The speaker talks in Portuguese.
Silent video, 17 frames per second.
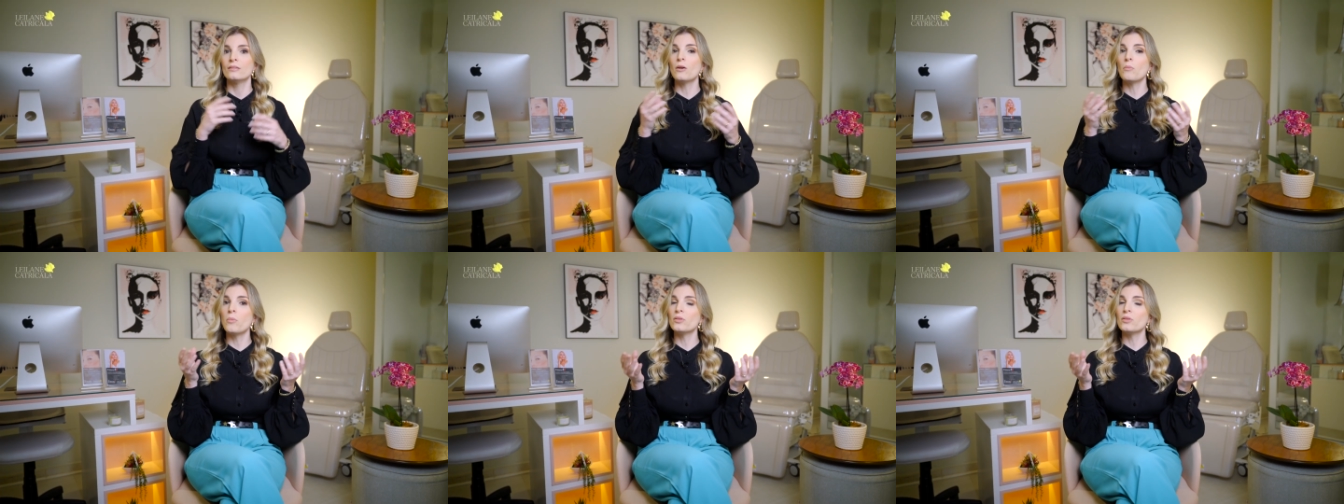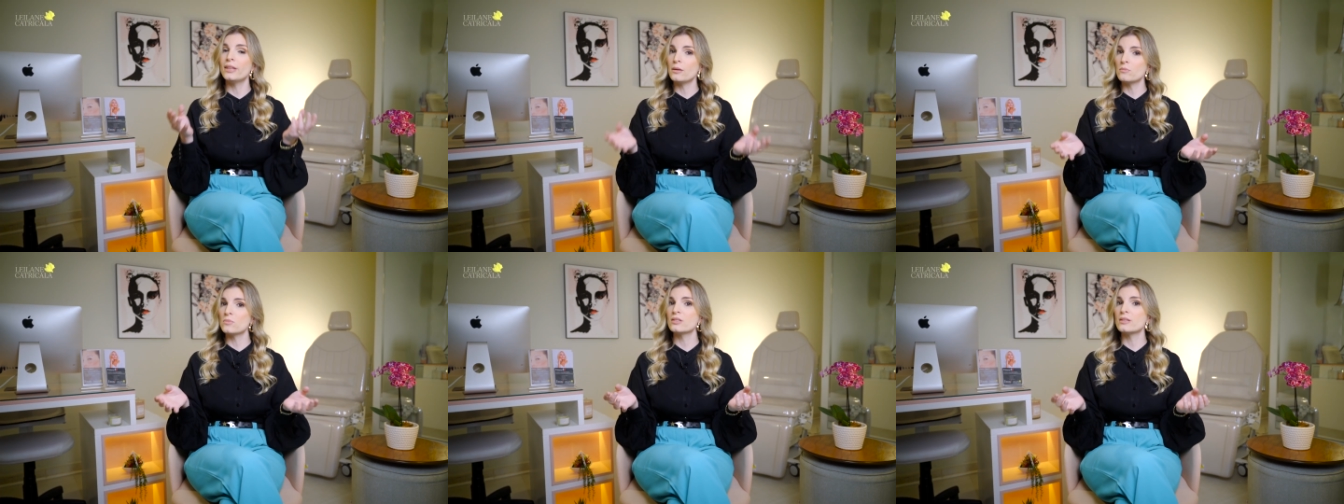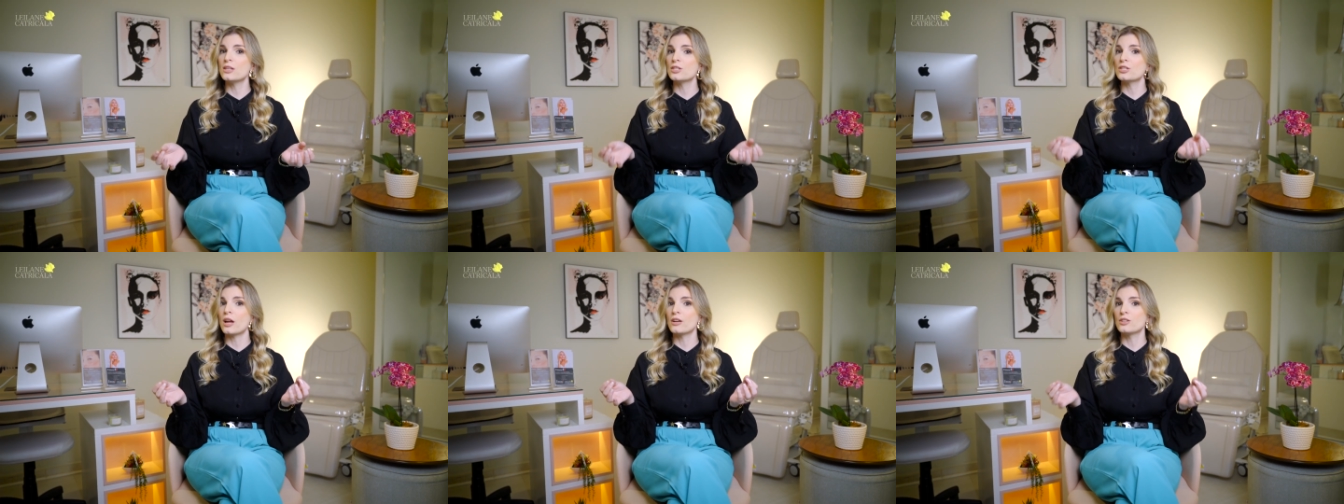Não podemos
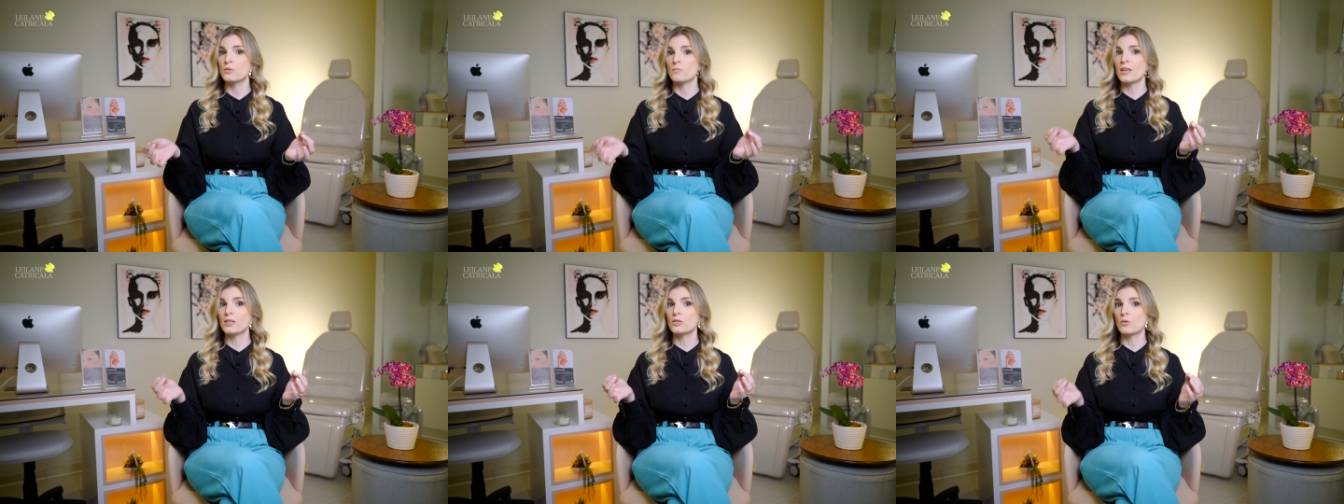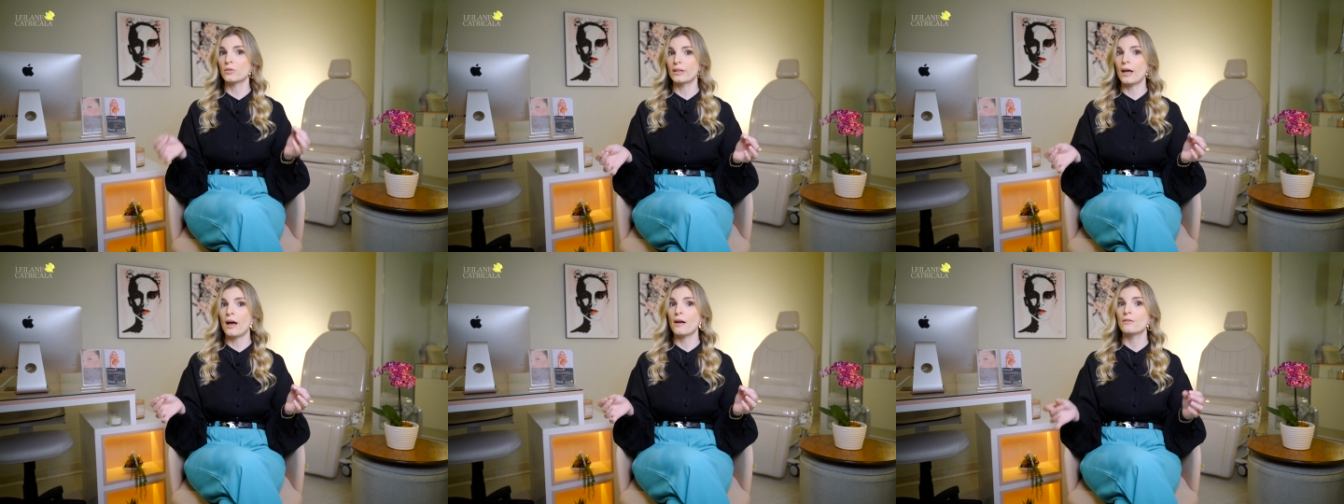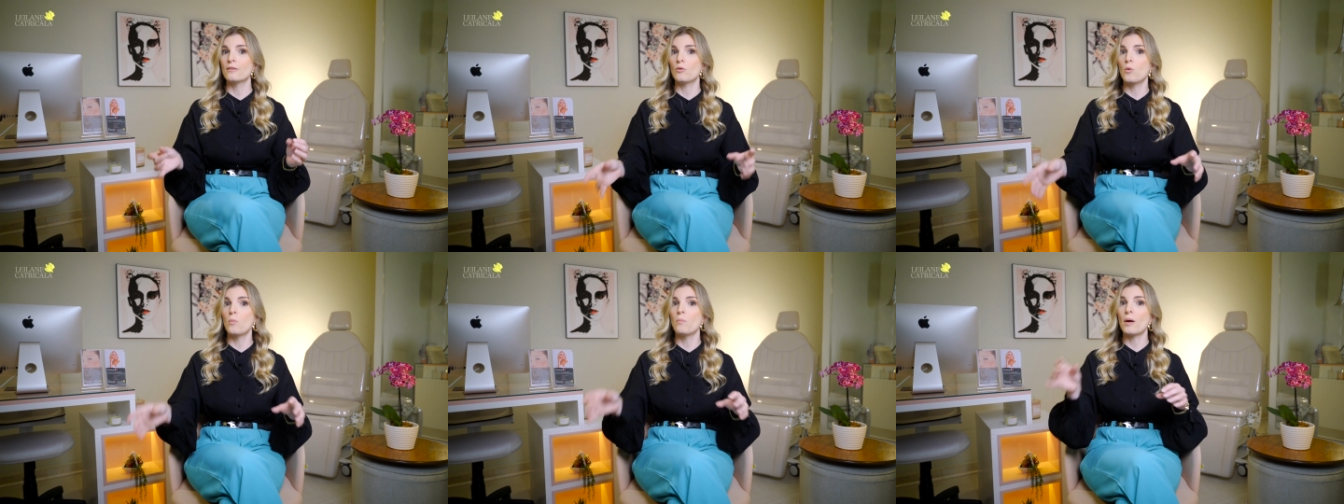deixar de
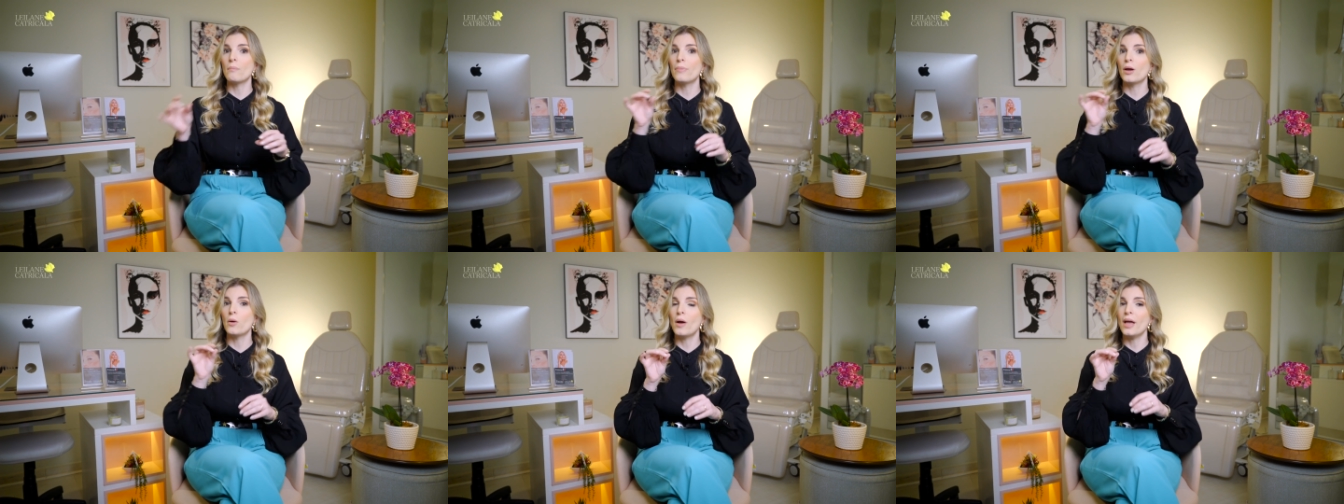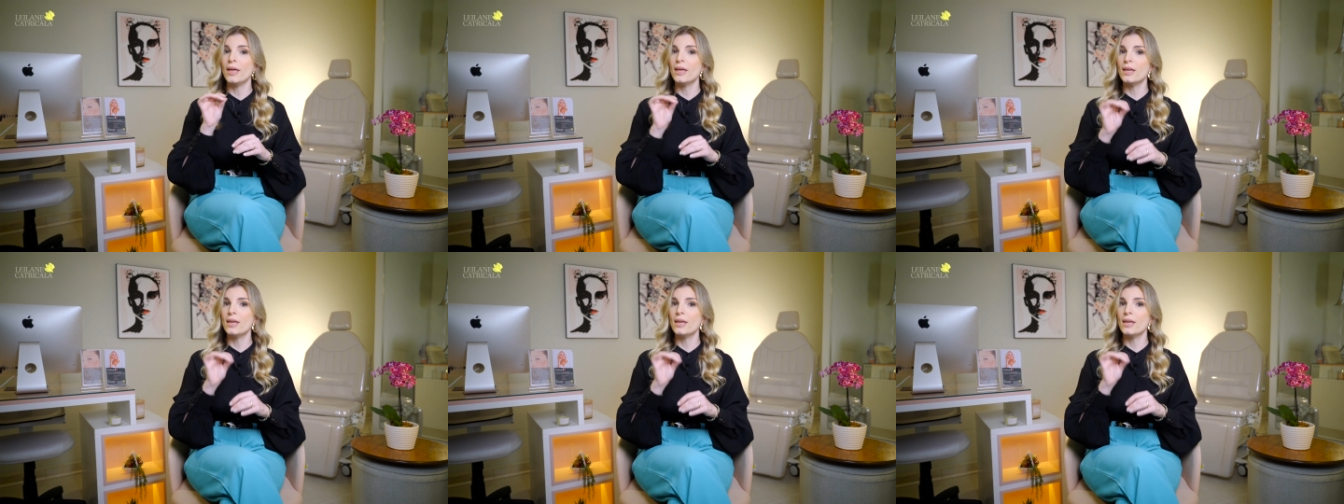mencionar o papel